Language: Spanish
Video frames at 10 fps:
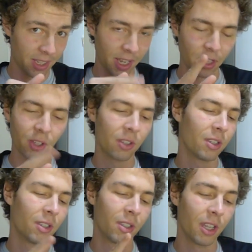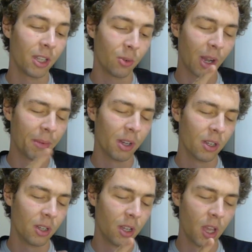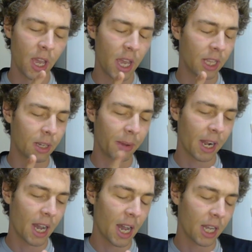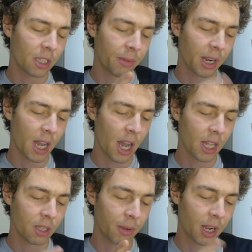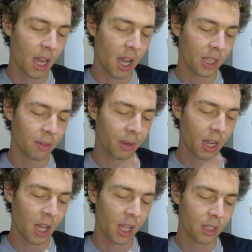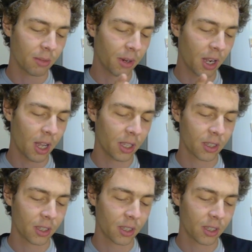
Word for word: Esto sí, desde tu cama. Te amargás, te amargás, te amargás, te amargás, te amargás.